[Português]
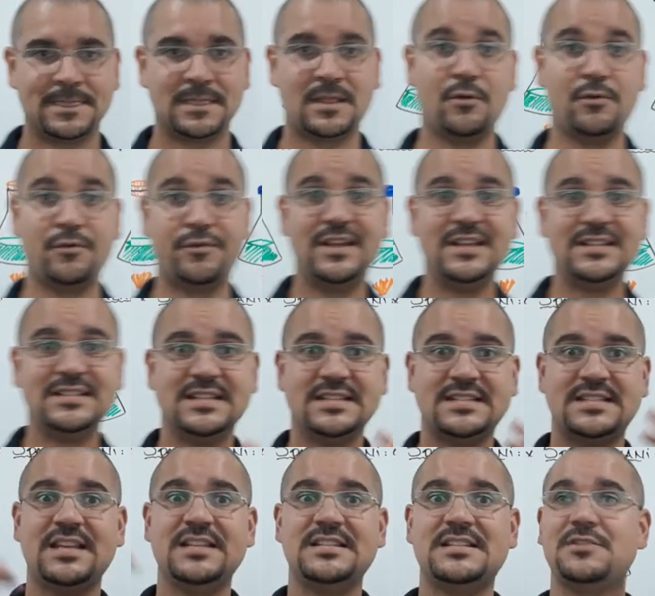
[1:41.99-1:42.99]
Talvez
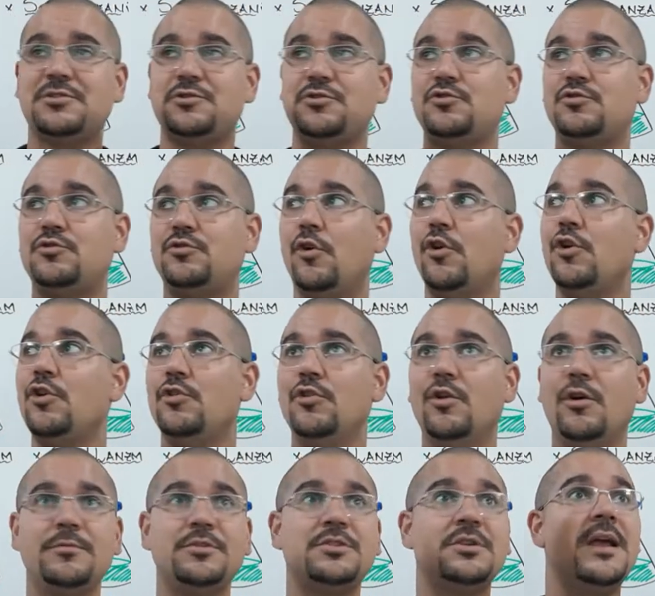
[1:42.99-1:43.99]
esses aí sejam os dois
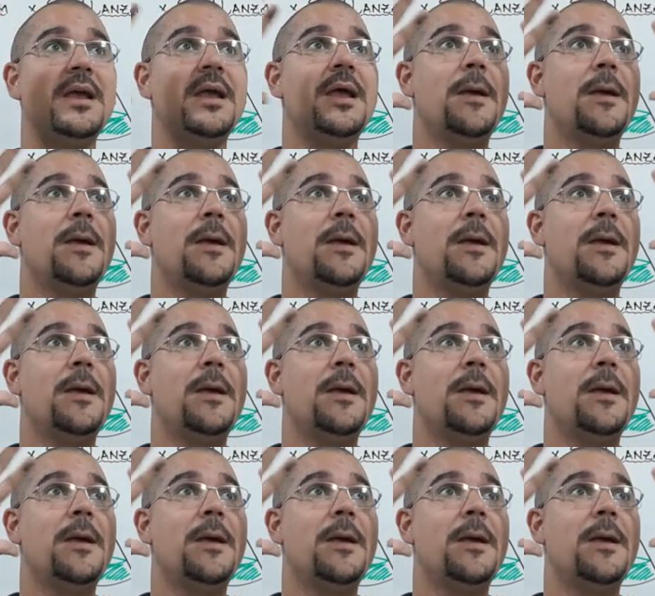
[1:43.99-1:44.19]
nomes